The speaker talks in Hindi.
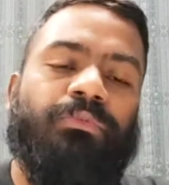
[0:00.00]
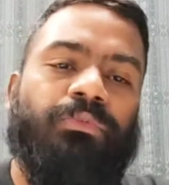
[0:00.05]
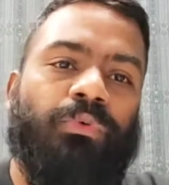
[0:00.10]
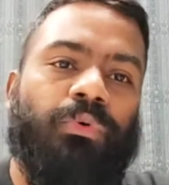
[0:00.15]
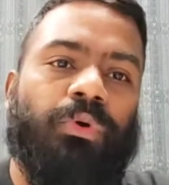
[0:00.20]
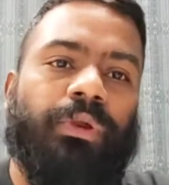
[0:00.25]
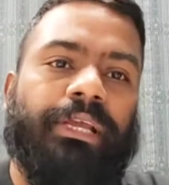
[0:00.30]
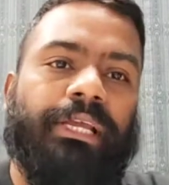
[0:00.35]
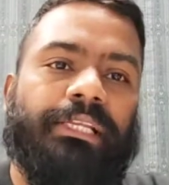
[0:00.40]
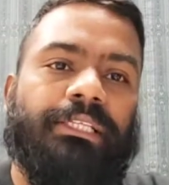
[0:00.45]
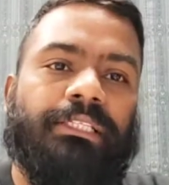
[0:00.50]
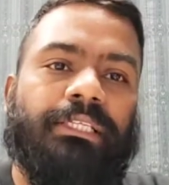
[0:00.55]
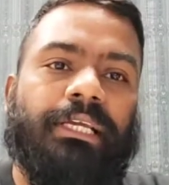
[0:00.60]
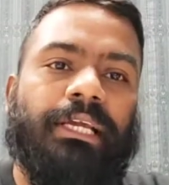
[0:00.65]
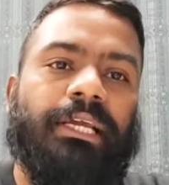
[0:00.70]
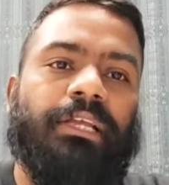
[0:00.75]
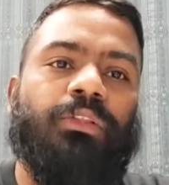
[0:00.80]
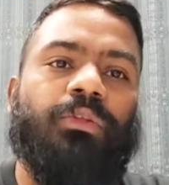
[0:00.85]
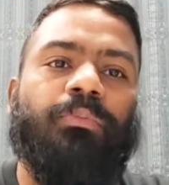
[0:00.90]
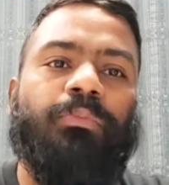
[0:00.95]
फोर के जी
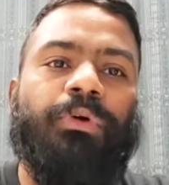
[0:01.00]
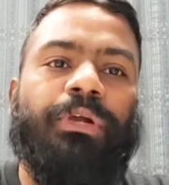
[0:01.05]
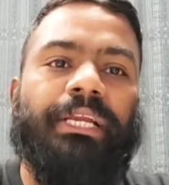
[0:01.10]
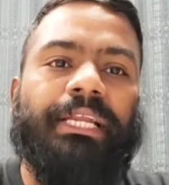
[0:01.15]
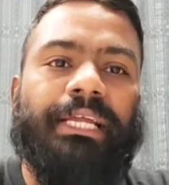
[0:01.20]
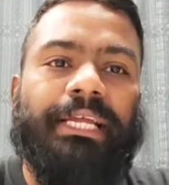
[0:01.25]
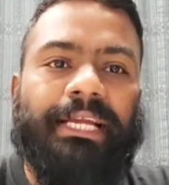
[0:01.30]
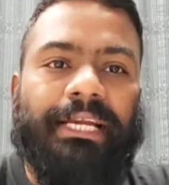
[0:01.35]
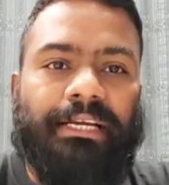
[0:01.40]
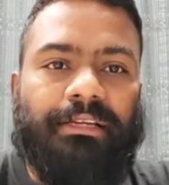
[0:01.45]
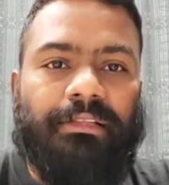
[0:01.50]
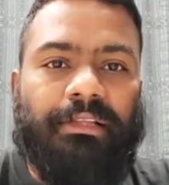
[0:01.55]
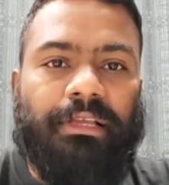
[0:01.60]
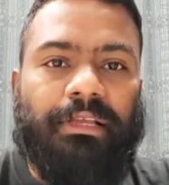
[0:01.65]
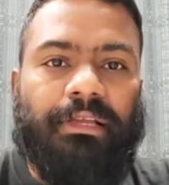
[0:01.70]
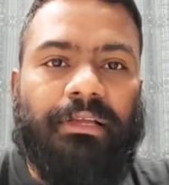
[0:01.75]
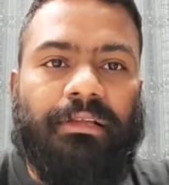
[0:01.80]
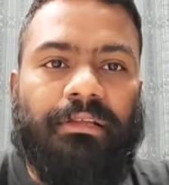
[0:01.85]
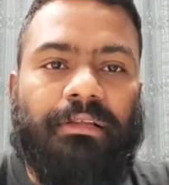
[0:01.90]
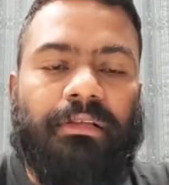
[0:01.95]
है तो पॉइंट एट
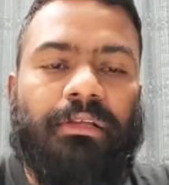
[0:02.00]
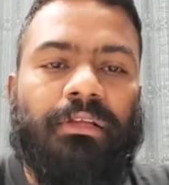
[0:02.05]
देंगे